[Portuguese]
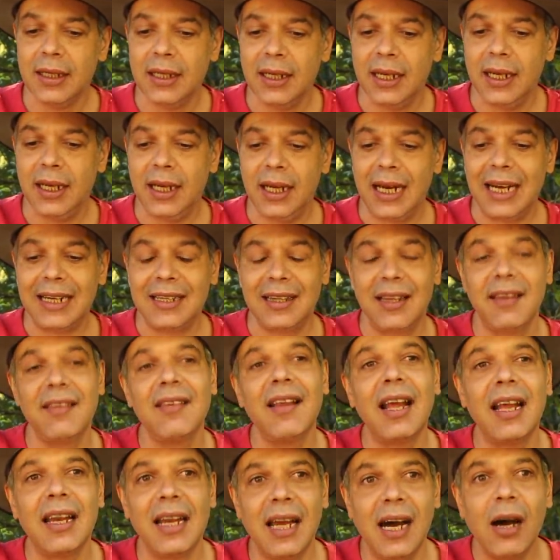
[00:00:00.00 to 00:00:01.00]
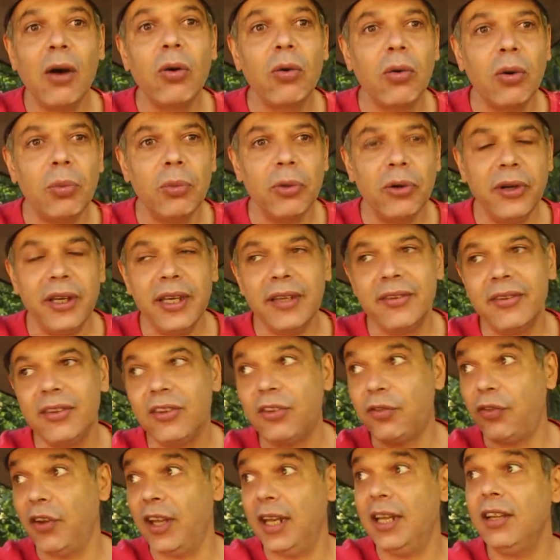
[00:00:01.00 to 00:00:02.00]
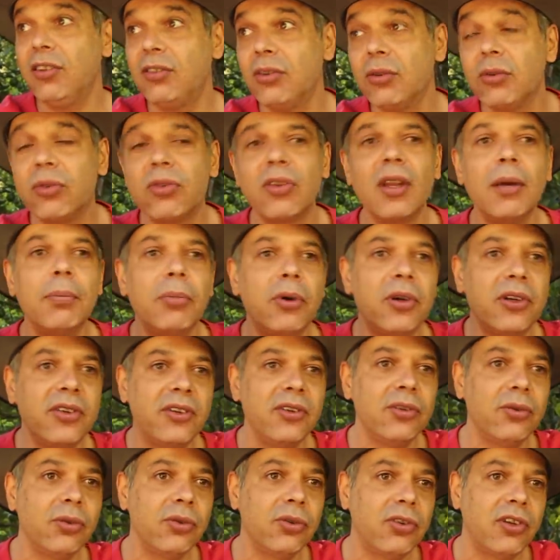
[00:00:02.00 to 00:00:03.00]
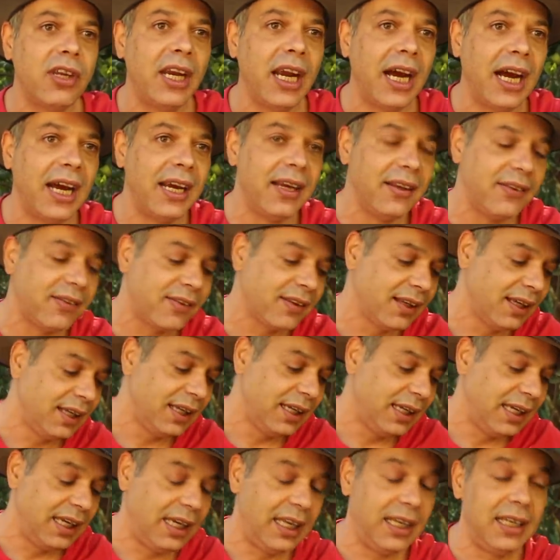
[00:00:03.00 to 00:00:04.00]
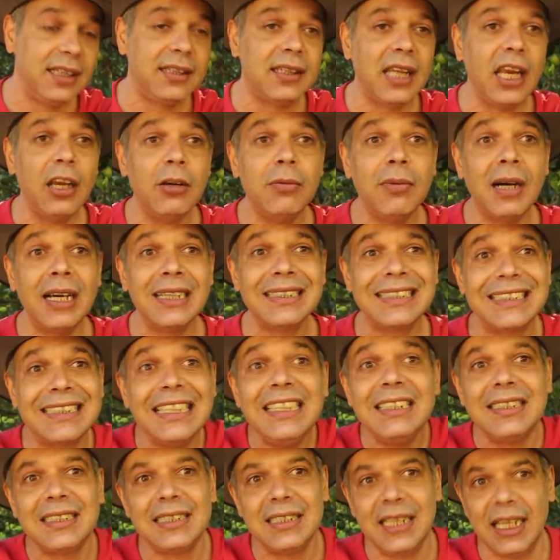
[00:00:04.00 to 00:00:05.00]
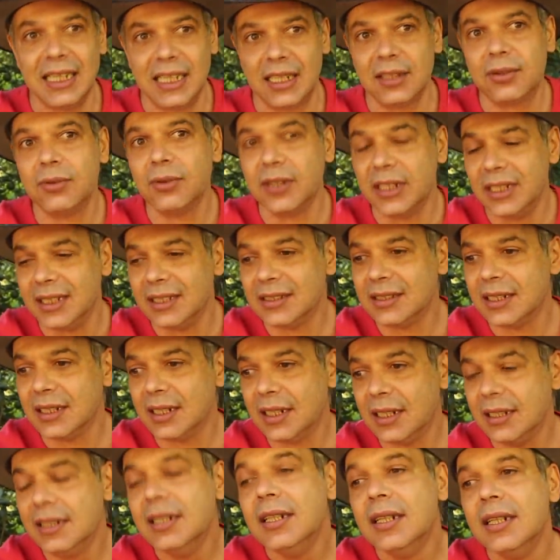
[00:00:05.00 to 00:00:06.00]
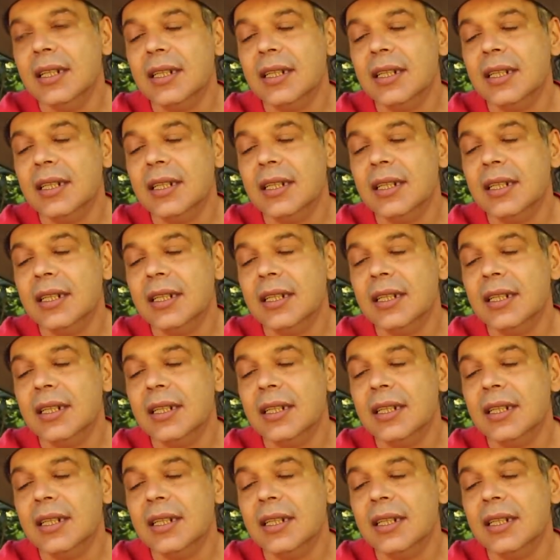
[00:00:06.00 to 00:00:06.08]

é, artesanal como esse, diferente dos tambores industriais, ele tem uma síntese da natureza, né?